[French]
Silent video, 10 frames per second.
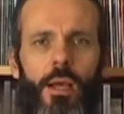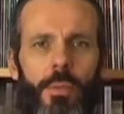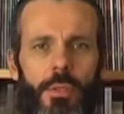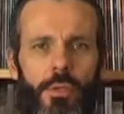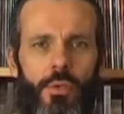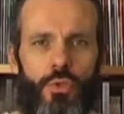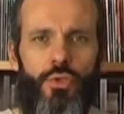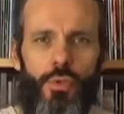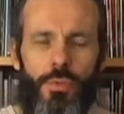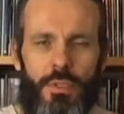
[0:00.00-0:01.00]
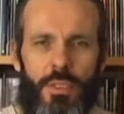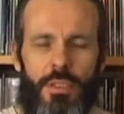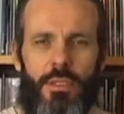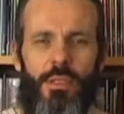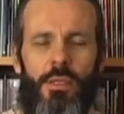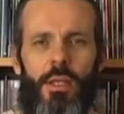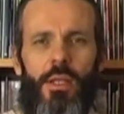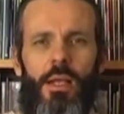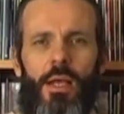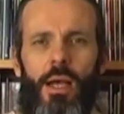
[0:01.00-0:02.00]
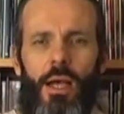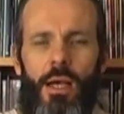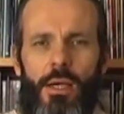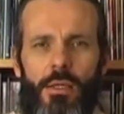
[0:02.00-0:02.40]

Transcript: Maintenant, le jeu consiste à